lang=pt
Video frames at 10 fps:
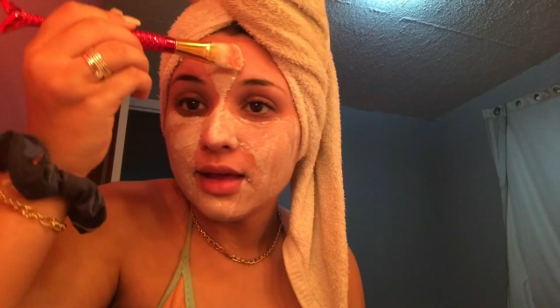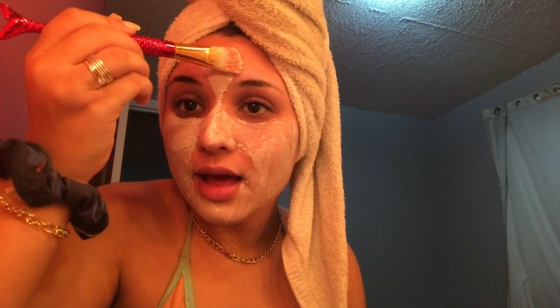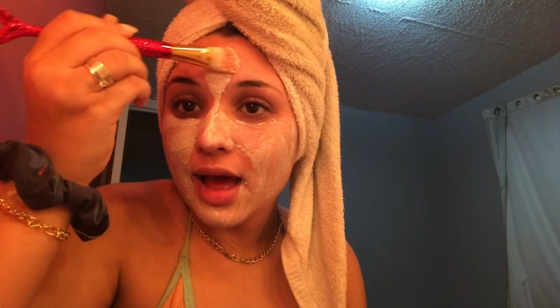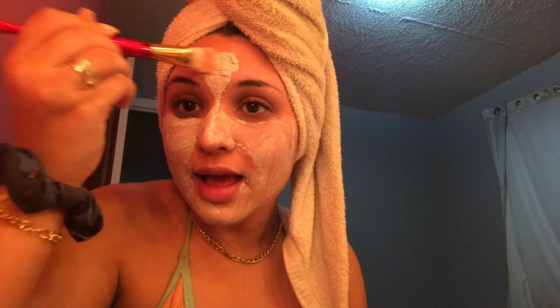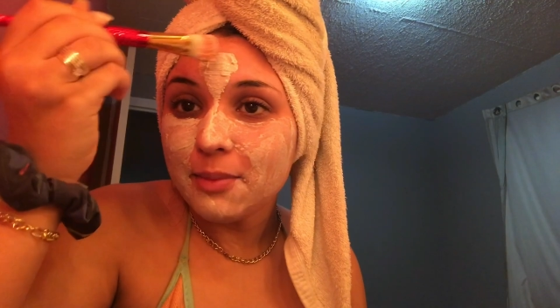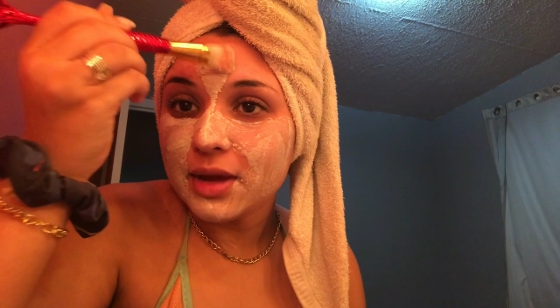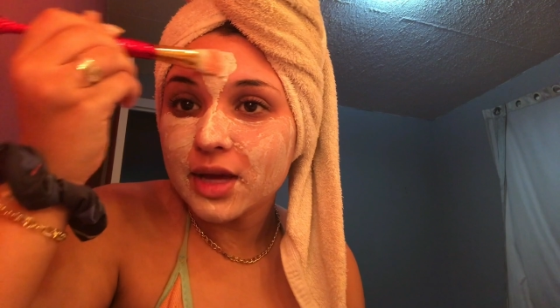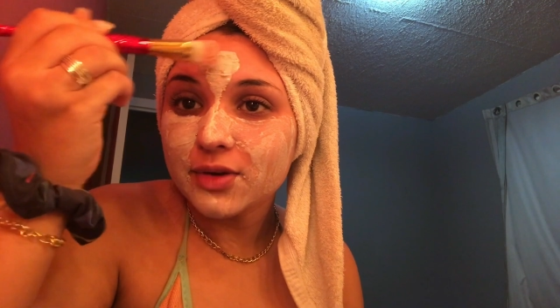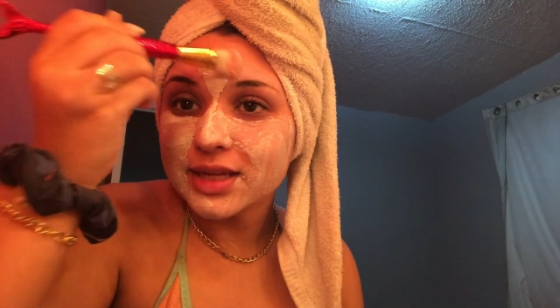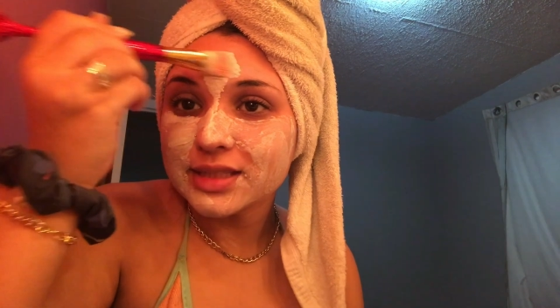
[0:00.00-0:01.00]
Aí
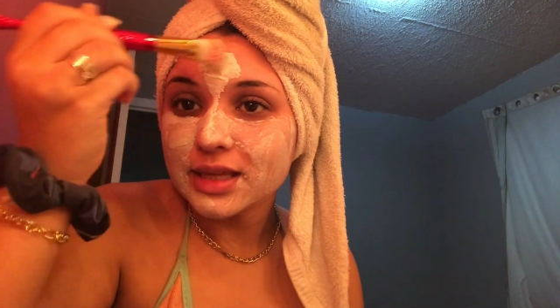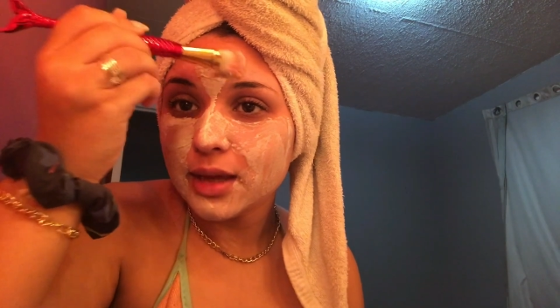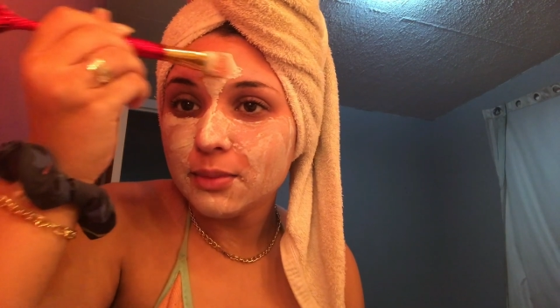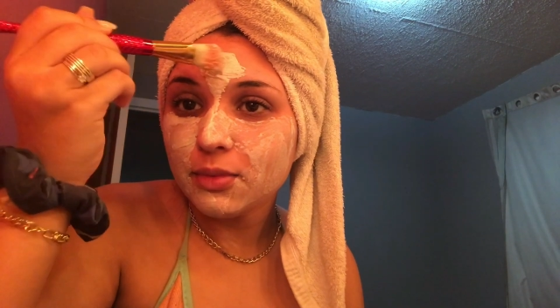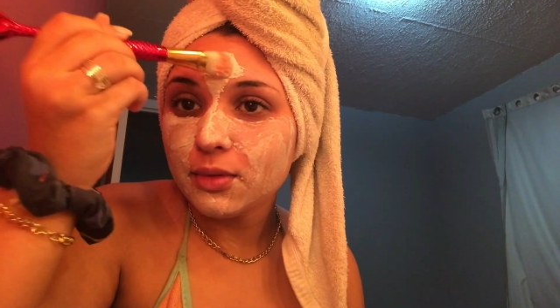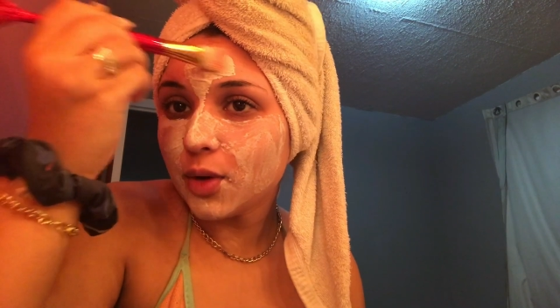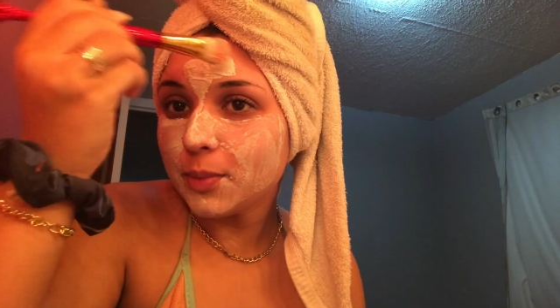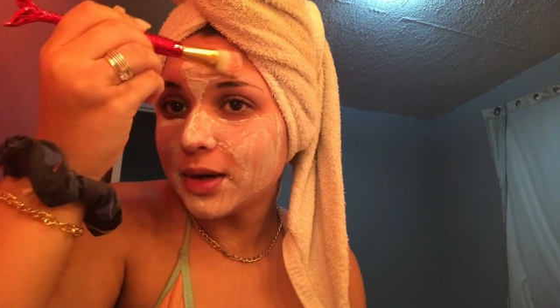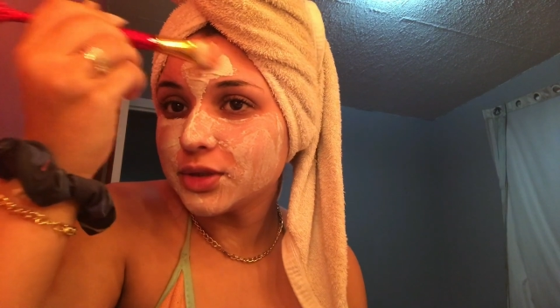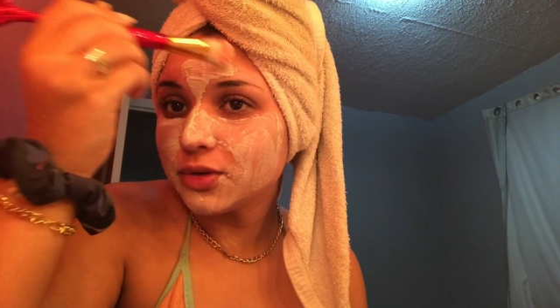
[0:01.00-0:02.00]
amanhã eu recebo
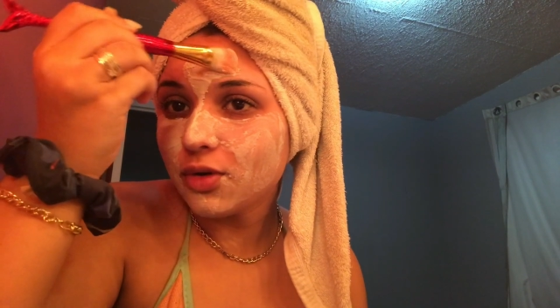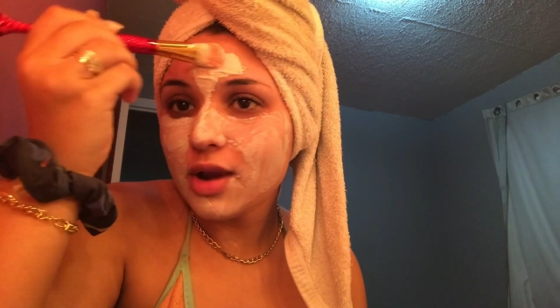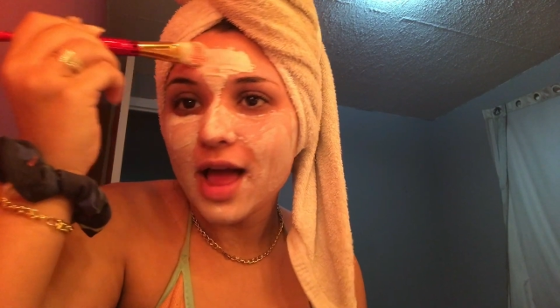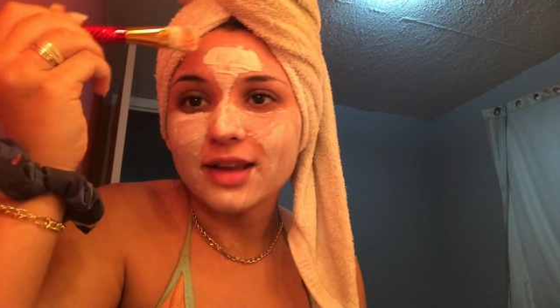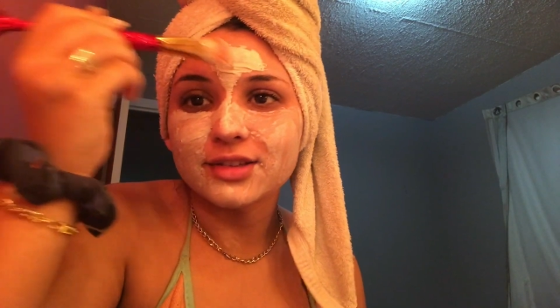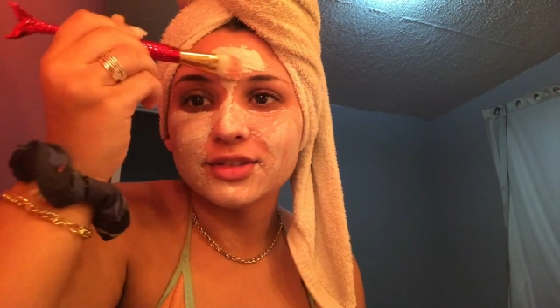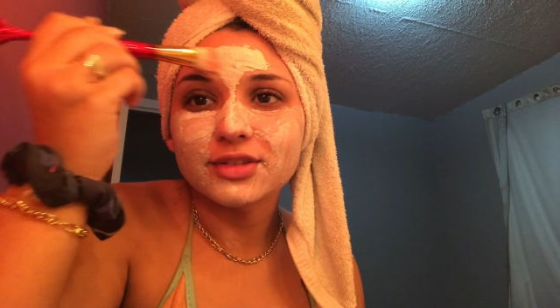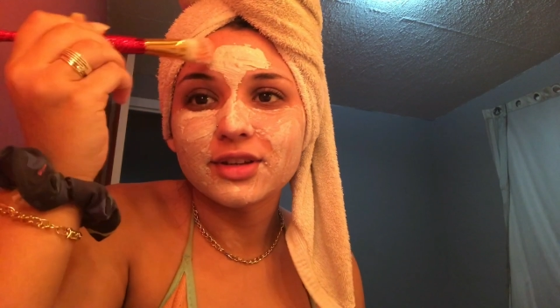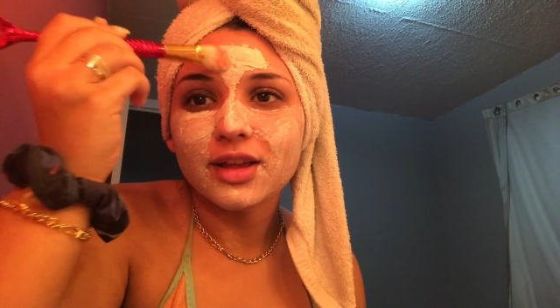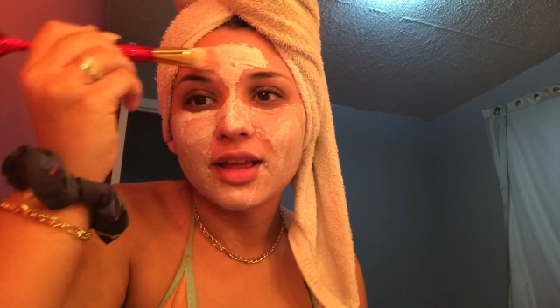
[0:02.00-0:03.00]
comprar chocolate.
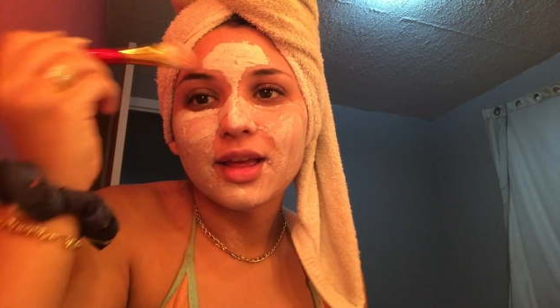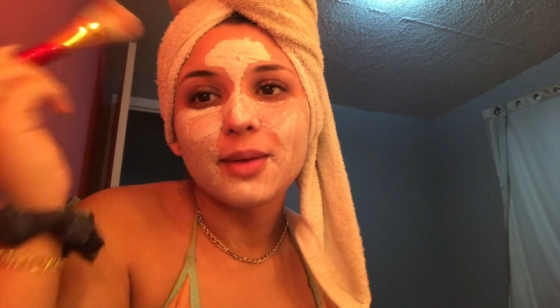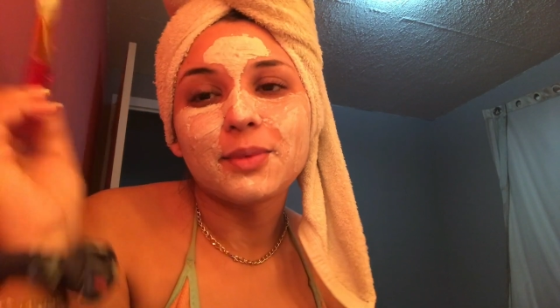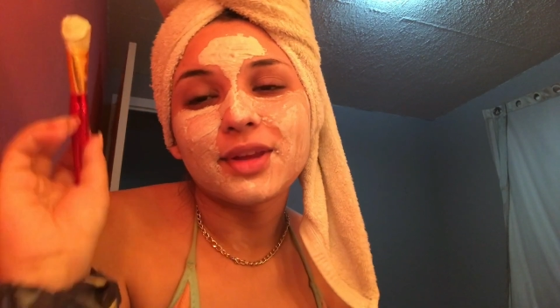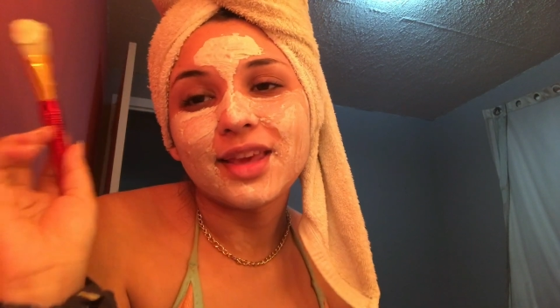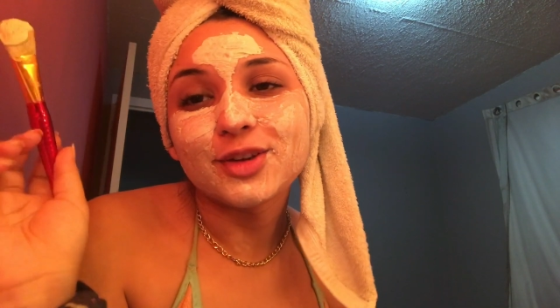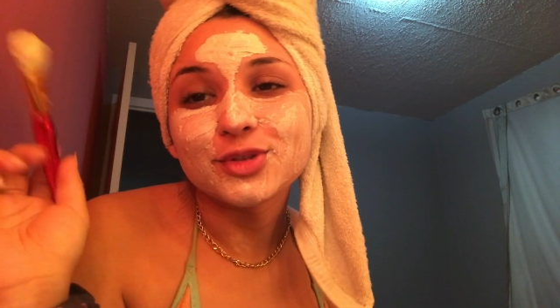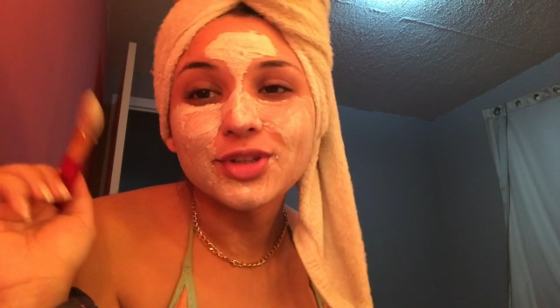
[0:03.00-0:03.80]
Porque eu sou